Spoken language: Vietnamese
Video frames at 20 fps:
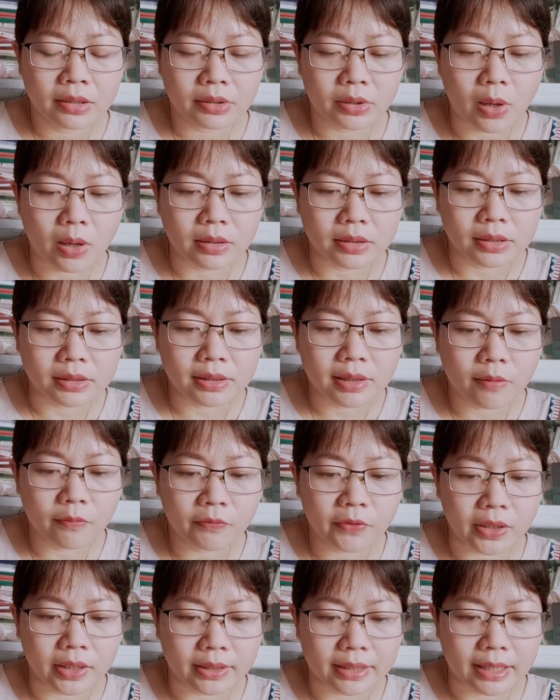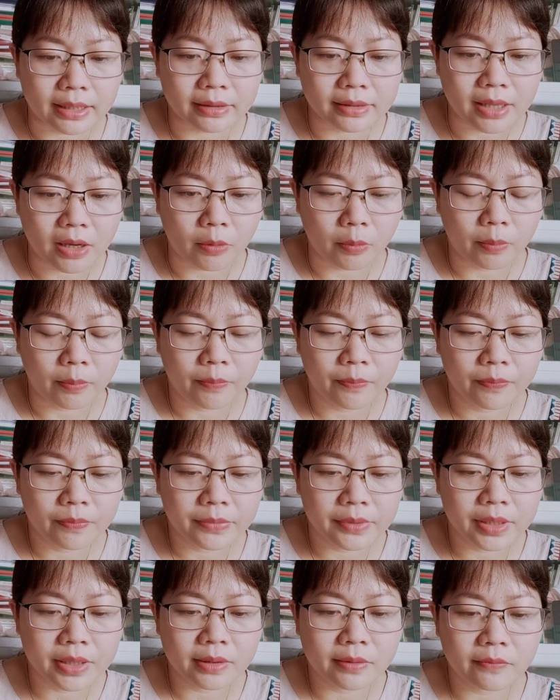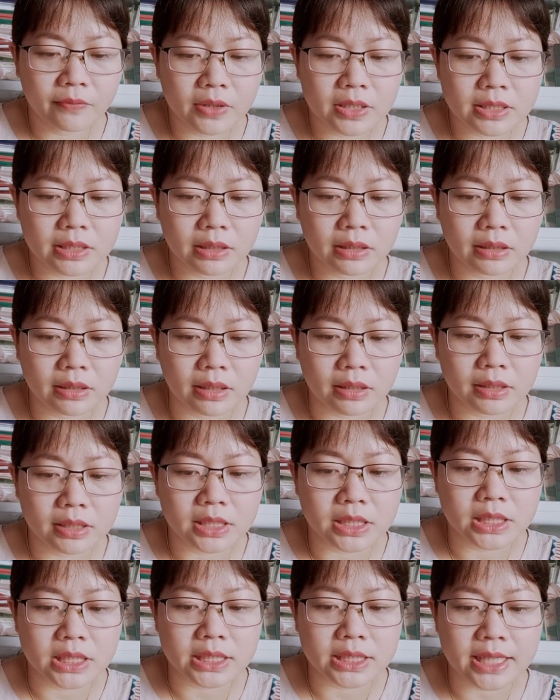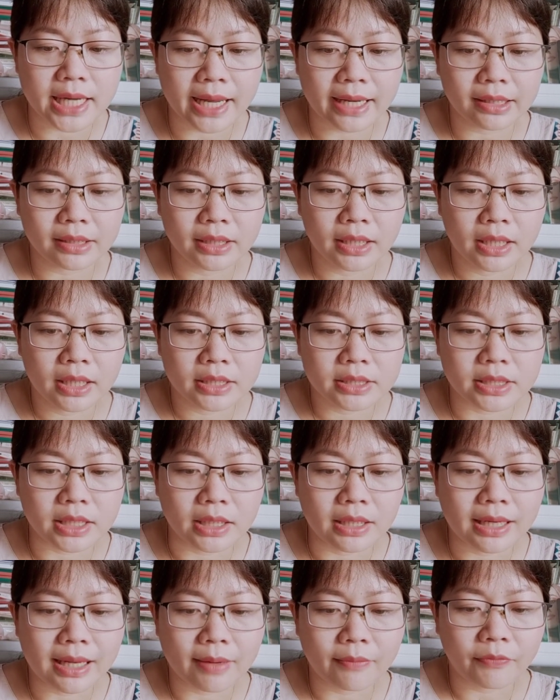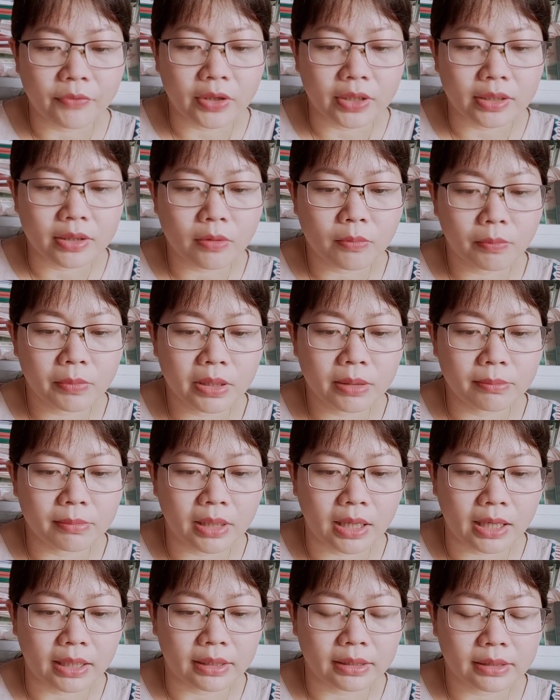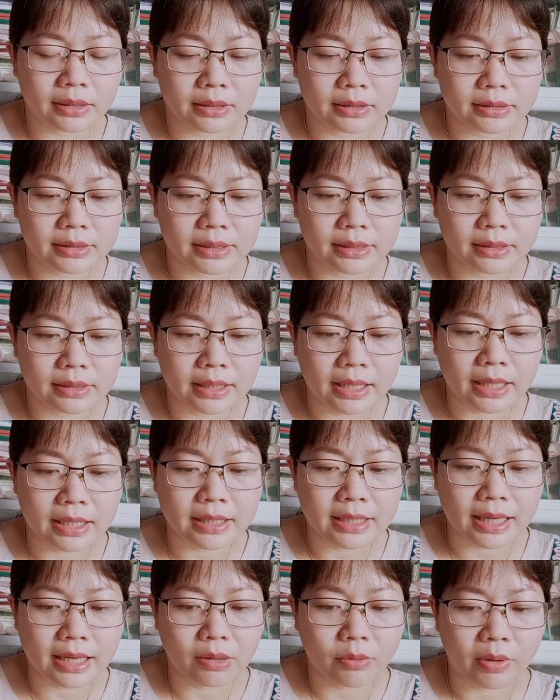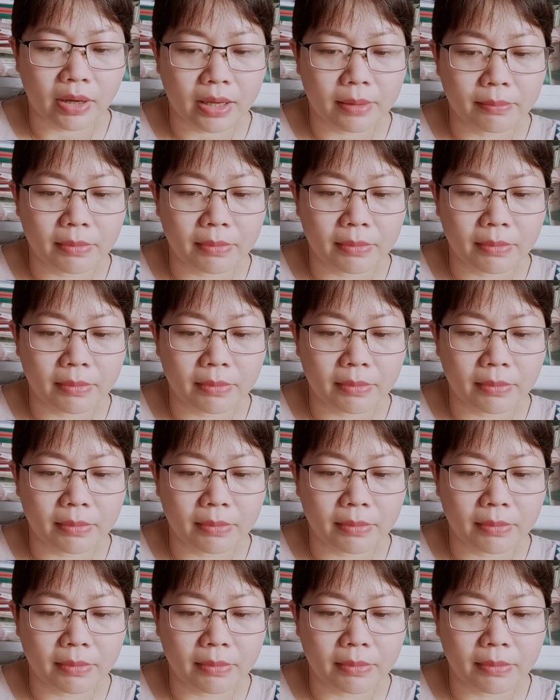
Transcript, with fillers: toàn những công việc nặng nhọc nhưng với sức lực cường tráng chỉnh làm việc không biết mệt ngày càng khỏe